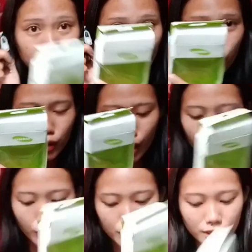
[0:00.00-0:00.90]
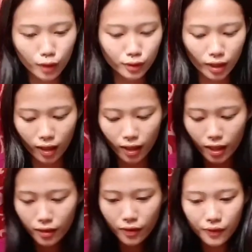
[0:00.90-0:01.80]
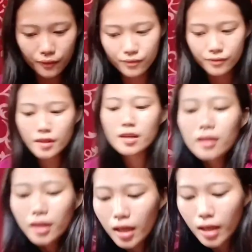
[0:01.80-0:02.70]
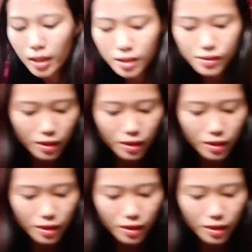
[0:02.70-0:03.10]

So, yun na yun sa unang ano. Lagyan natin